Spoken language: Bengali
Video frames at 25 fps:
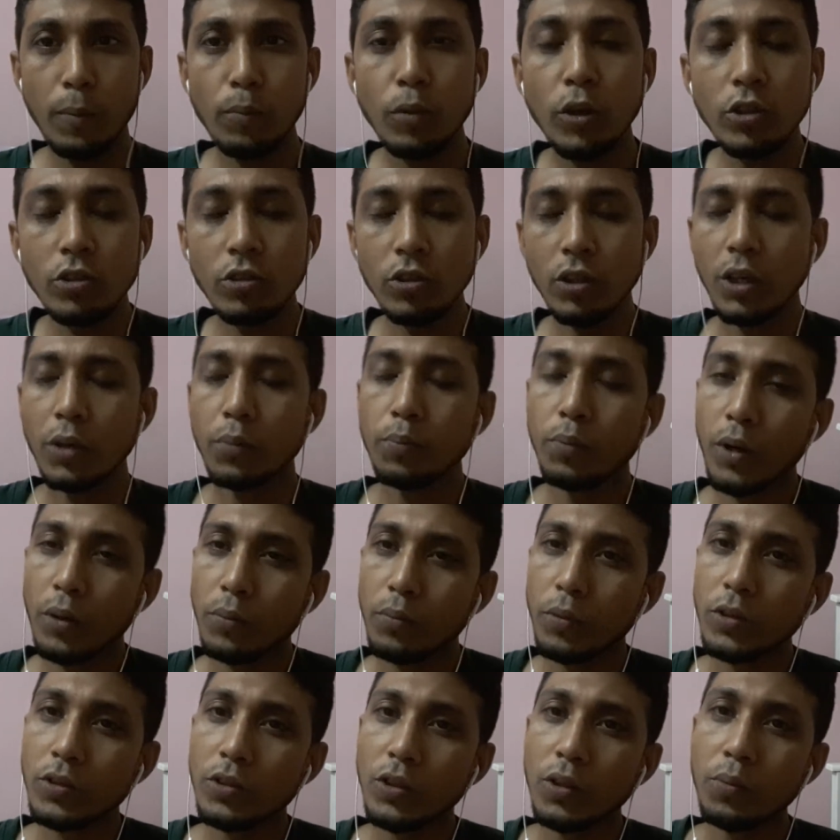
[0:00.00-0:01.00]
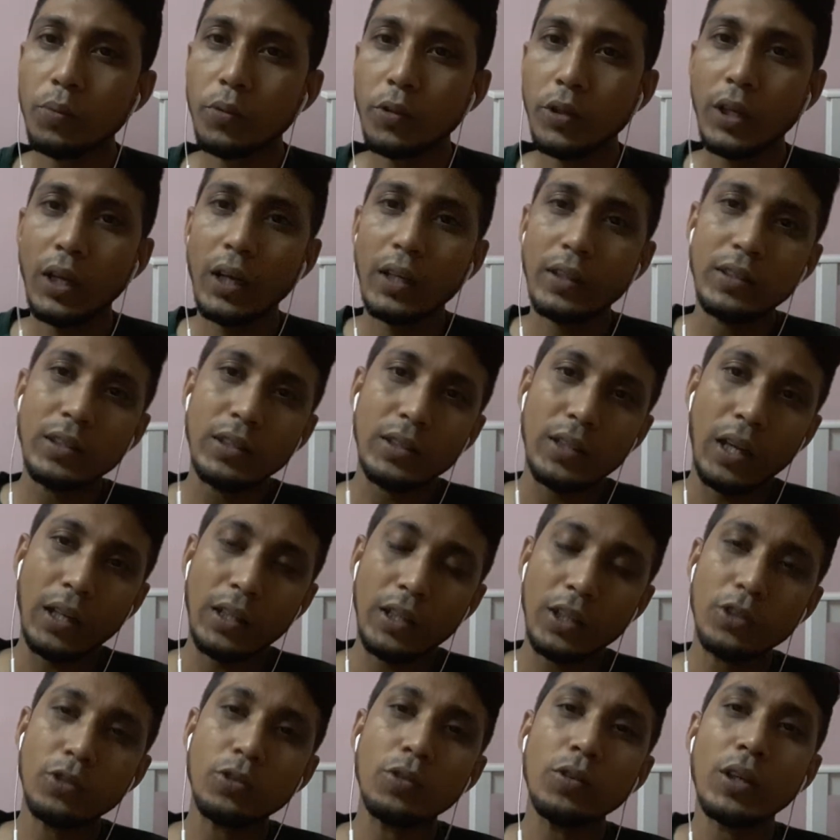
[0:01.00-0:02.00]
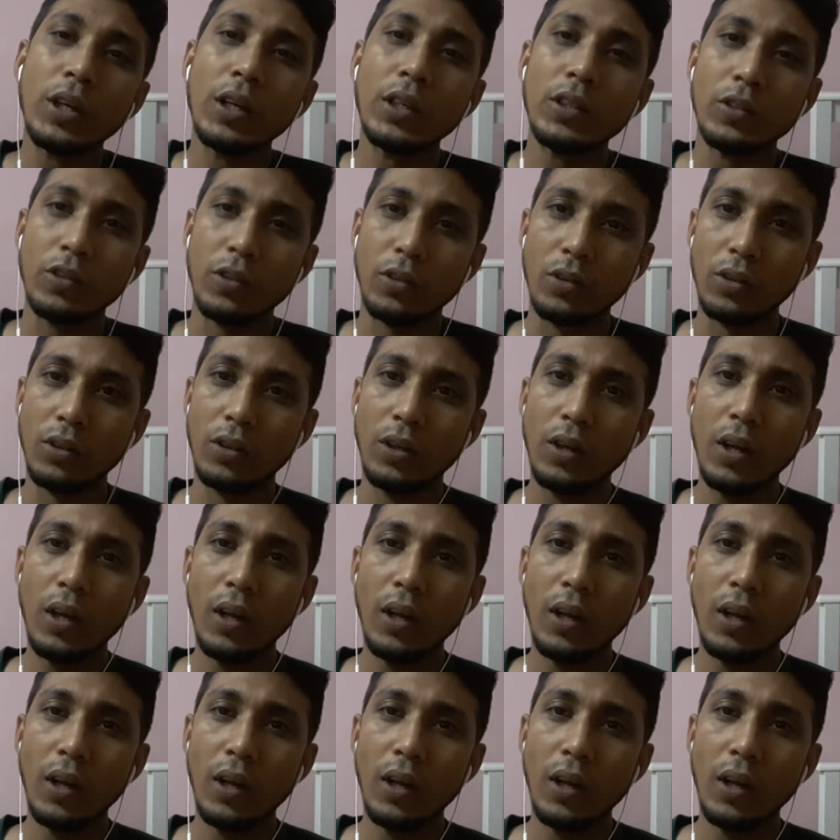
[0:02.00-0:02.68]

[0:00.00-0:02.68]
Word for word: বছরের পর বছর পরে আসি তাদের সুখের জন্য